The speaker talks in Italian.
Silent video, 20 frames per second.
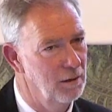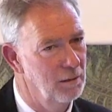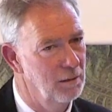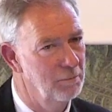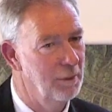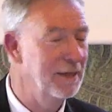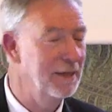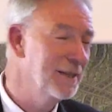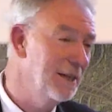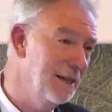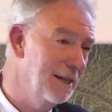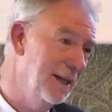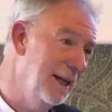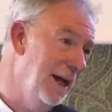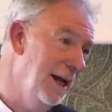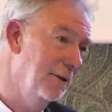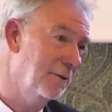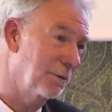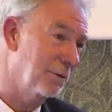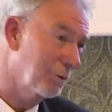batteri
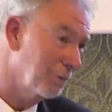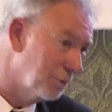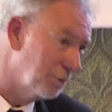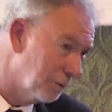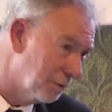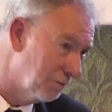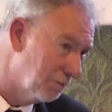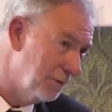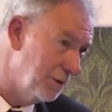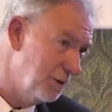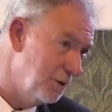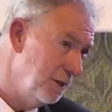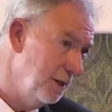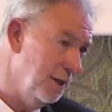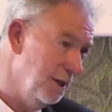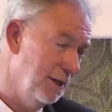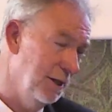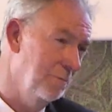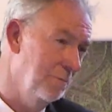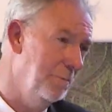
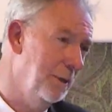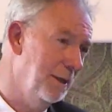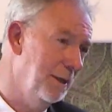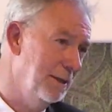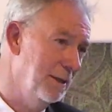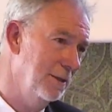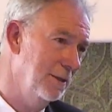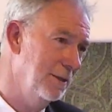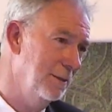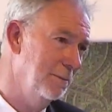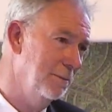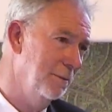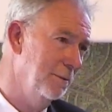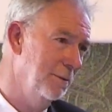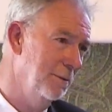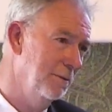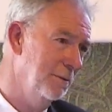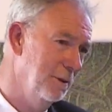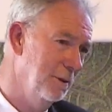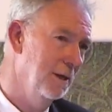eterotrofici che
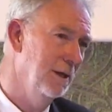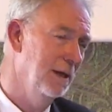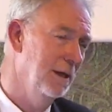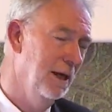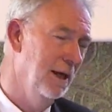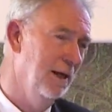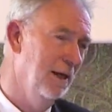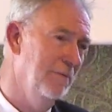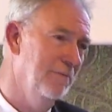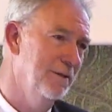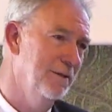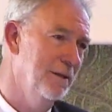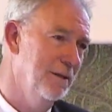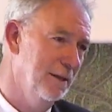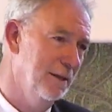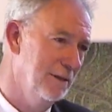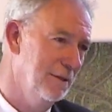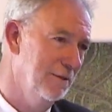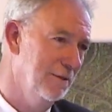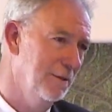partecipano alla
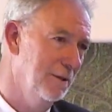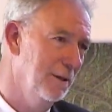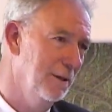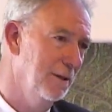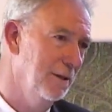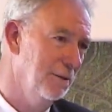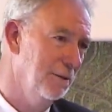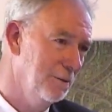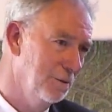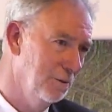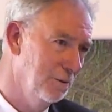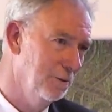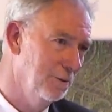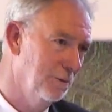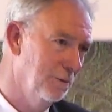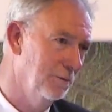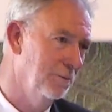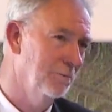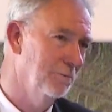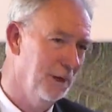fissazione
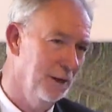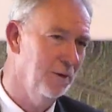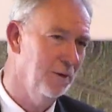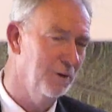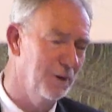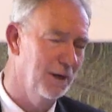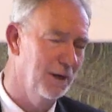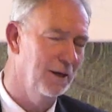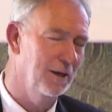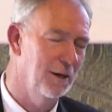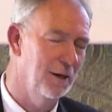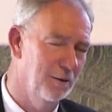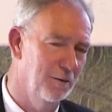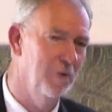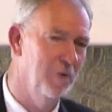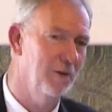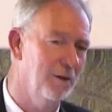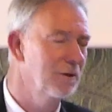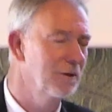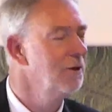dell'azoto. Ma è
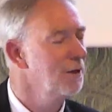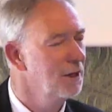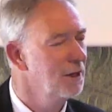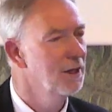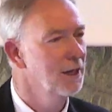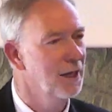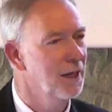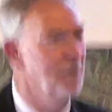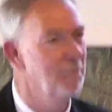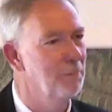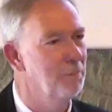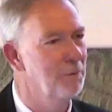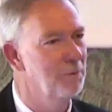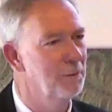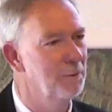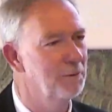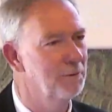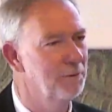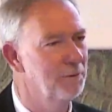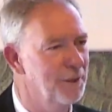un campo
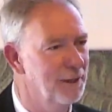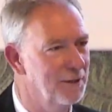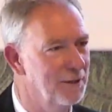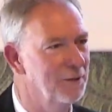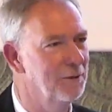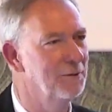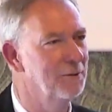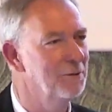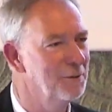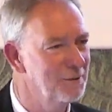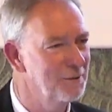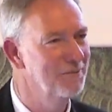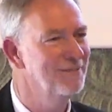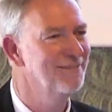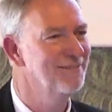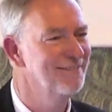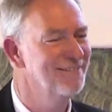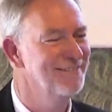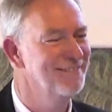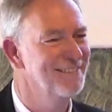molto ricco.
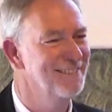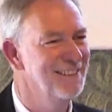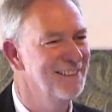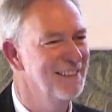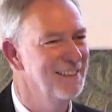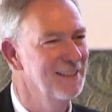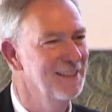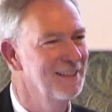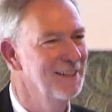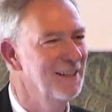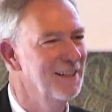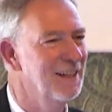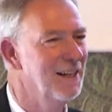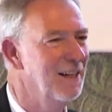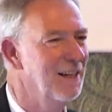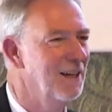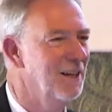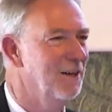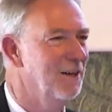Uh,